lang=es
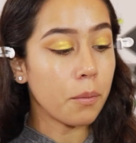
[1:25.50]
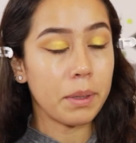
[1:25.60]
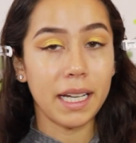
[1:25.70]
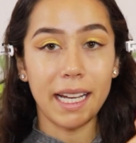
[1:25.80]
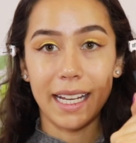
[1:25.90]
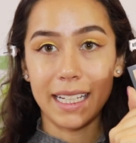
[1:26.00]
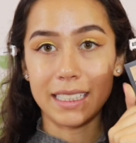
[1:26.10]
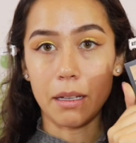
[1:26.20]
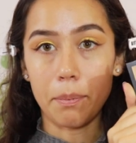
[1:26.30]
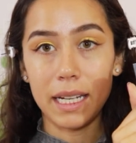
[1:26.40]
Compré
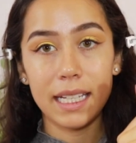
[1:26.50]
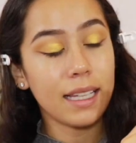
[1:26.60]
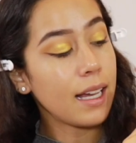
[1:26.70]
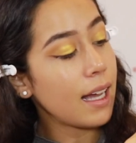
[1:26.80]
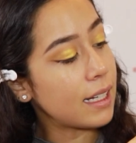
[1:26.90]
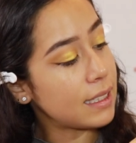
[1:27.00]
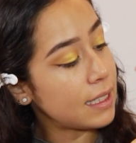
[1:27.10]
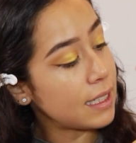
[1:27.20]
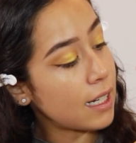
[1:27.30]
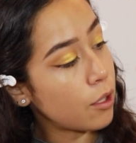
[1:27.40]
esta paleta
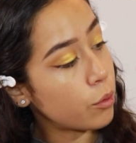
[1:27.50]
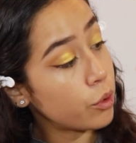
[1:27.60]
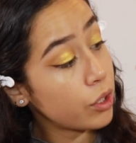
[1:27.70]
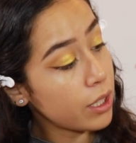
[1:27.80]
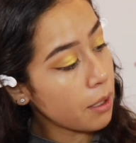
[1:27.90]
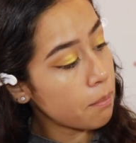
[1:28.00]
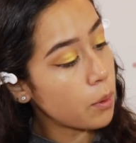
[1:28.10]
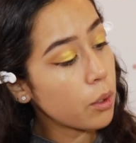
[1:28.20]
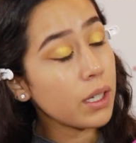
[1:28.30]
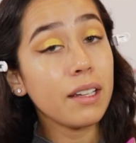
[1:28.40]
hace ya un
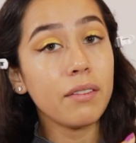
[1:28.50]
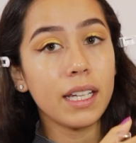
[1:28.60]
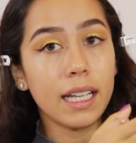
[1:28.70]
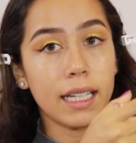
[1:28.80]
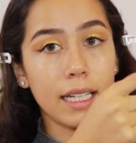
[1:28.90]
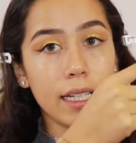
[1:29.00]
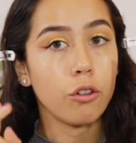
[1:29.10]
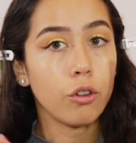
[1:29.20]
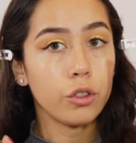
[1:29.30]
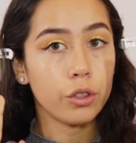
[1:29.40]
tiempo y viene
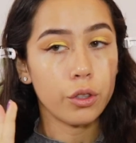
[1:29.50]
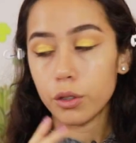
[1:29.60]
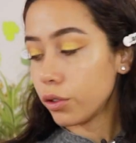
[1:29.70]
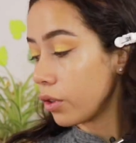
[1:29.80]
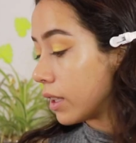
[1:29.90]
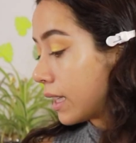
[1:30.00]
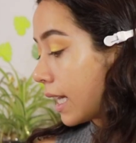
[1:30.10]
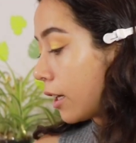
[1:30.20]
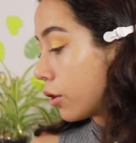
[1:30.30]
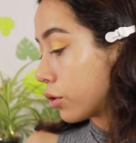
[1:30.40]
con dos
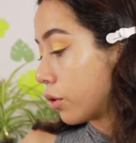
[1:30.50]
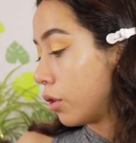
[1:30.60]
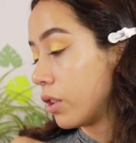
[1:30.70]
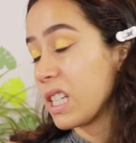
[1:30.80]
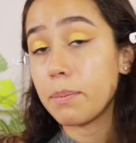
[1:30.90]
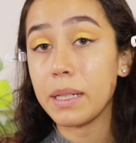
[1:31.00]
de los colores